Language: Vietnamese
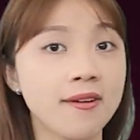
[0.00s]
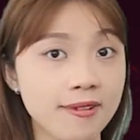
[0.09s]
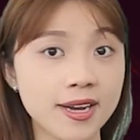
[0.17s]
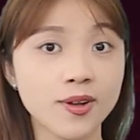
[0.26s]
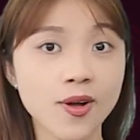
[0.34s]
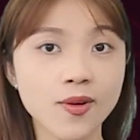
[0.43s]

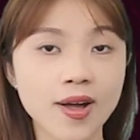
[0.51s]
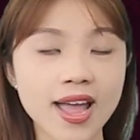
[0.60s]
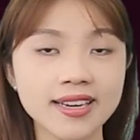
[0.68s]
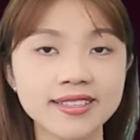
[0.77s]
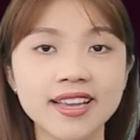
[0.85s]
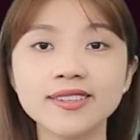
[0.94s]
Và đừng có
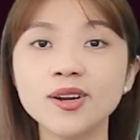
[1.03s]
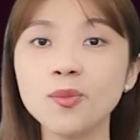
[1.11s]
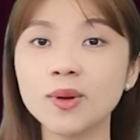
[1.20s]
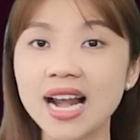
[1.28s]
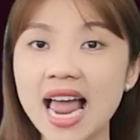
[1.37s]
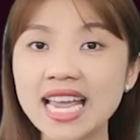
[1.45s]
quên nhấn nút
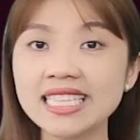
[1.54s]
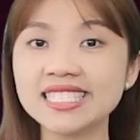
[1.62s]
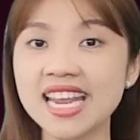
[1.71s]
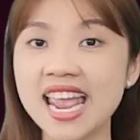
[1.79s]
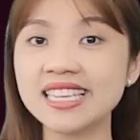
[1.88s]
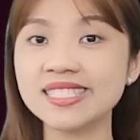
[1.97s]
like,
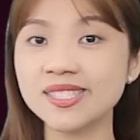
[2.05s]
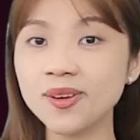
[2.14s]
share,